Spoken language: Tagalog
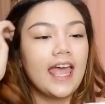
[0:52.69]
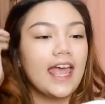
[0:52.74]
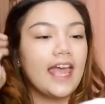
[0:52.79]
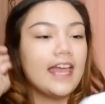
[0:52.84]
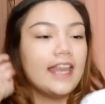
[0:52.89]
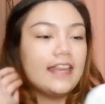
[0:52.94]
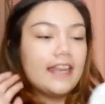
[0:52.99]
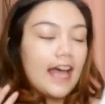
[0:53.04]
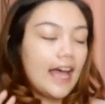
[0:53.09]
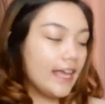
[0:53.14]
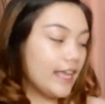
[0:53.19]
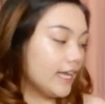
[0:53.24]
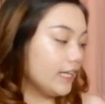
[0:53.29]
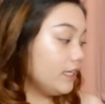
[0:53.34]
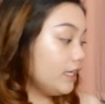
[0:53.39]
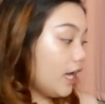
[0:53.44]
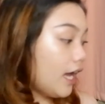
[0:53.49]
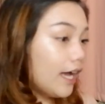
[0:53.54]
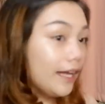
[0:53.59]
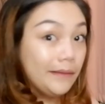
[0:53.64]
And
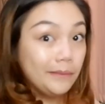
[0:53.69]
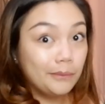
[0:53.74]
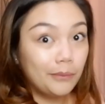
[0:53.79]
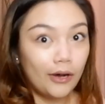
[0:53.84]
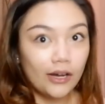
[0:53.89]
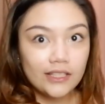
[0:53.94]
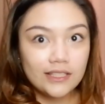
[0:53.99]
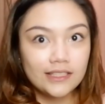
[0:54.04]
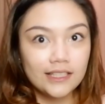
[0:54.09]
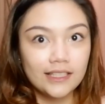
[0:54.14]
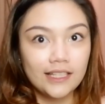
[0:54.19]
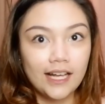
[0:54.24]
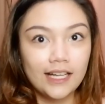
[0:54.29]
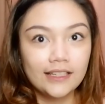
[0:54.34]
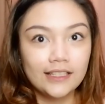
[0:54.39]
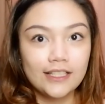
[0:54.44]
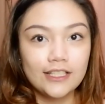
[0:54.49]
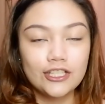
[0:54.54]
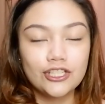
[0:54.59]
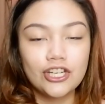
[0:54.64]
ayan yung unbox na
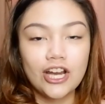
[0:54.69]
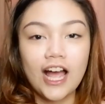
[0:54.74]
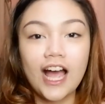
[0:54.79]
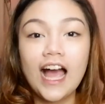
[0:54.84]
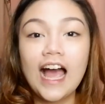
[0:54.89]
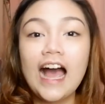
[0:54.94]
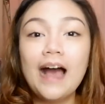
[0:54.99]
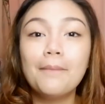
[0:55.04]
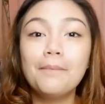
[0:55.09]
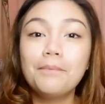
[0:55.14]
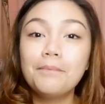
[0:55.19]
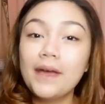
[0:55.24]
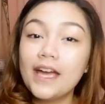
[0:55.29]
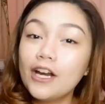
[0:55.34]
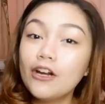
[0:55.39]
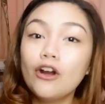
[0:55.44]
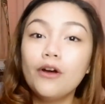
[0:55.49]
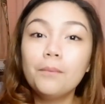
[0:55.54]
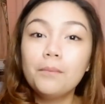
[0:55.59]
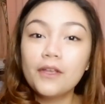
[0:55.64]
natin siya.
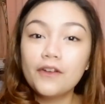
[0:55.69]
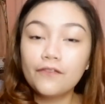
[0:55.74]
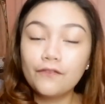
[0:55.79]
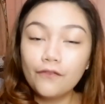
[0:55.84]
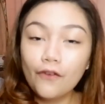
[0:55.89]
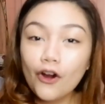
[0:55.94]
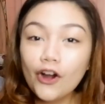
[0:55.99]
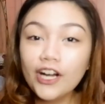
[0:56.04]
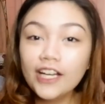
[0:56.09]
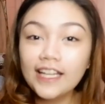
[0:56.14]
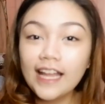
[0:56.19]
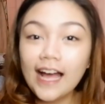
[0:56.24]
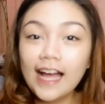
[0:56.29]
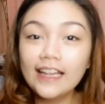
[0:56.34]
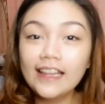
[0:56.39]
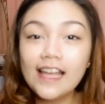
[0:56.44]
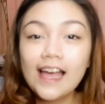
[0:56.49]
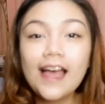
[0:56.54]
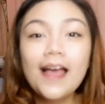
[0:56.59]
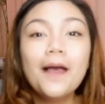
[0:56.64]
Pero before
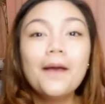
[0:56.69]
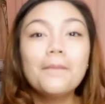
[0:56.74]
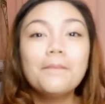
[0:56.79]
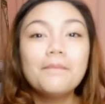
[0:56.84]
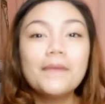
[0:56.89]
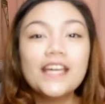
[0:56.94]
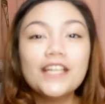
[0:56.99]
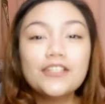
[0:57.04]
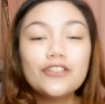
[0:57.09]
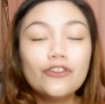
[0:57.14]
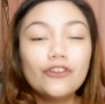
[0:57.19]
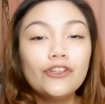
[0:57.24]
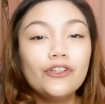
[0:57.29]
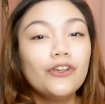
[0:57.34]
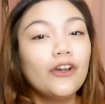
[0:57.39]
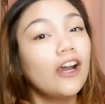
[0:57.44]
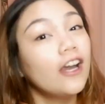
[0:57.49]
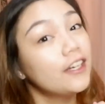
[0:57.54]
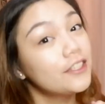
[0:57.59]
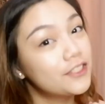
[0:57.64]
that, Make sure
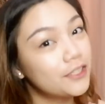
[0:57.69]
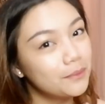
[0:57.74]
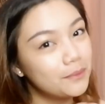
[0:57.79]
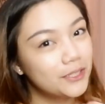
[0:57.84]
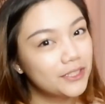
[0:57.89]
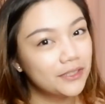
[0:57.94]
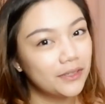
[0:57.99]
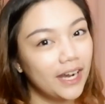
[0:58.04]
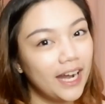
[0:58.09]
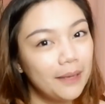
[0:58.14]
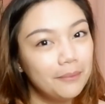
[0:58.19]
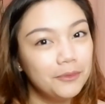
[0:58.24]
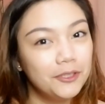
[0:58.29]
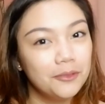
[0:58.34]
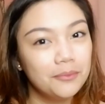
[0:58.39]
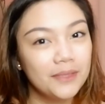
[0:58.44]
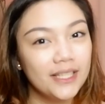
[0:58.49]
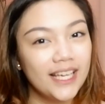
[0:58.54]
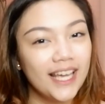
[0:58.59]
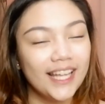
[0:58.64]
you are subscribed
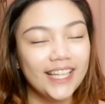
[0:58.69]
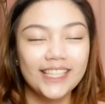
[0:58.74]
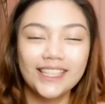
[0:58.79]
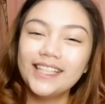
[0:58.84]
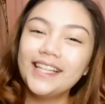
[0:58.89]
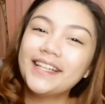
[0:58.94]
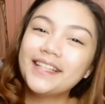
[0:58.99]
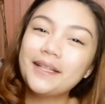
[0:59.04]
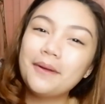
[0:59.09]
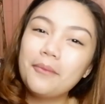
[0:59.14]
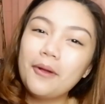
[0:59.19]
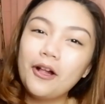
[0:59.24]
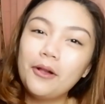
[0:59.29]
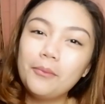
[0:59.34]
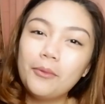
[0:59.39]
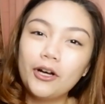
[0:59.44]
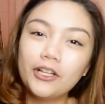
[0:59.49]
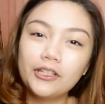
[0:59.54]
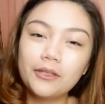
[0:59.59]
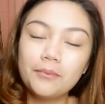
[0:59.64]
to me and click the bell
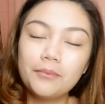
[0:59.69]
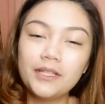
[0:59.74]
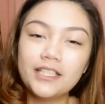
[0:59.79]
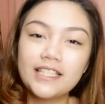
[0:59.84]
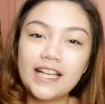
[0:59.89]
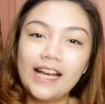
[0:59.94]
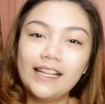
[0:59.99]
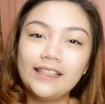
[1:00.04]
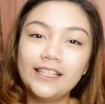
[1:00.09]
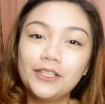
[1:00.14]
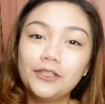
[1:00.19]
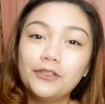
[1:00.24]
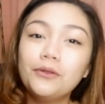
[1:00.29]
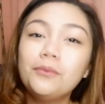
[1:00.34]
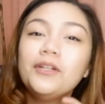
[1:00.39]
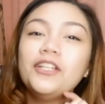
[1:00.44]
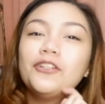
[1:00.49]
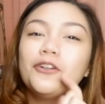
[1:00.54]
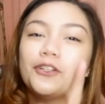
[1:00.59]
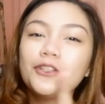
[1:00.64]
button beside it
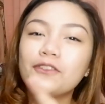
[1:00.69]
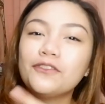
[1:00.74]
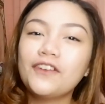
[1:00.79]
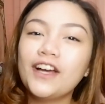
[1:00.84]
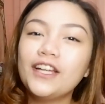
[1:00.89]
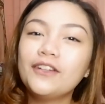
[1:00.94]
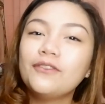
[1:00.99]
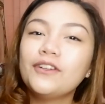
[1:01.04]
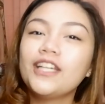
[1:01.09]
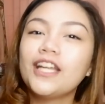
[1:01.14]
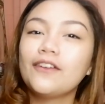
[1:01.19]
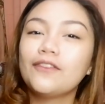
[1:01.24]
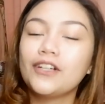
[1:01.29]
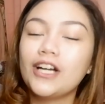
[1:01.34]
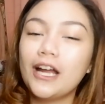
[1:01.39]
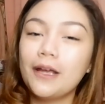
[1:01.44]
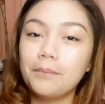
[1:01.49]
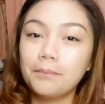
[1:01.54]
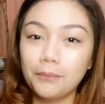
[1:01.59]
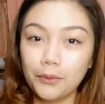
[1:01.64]
to be notified whenever
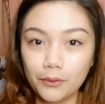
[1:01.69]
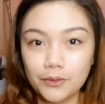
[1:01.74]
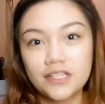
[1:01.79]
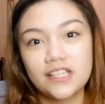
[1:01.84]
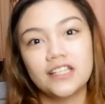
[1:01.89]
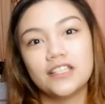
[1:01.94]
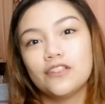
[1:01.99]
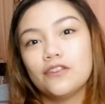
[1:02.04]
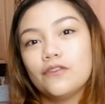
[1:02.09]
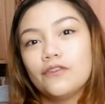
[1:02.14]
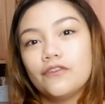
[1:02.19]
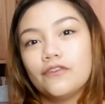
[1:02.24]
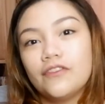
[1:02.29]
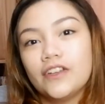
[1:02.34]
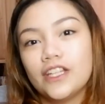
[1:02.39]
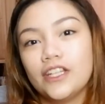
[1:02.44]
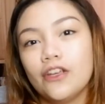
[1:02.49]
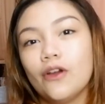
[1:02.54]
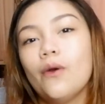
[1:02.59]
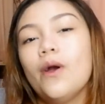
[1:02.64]
I post a new
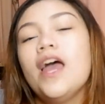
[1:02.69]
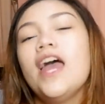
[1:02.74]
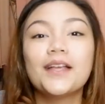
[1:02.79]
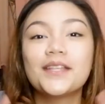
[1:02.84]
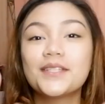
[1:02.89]
video.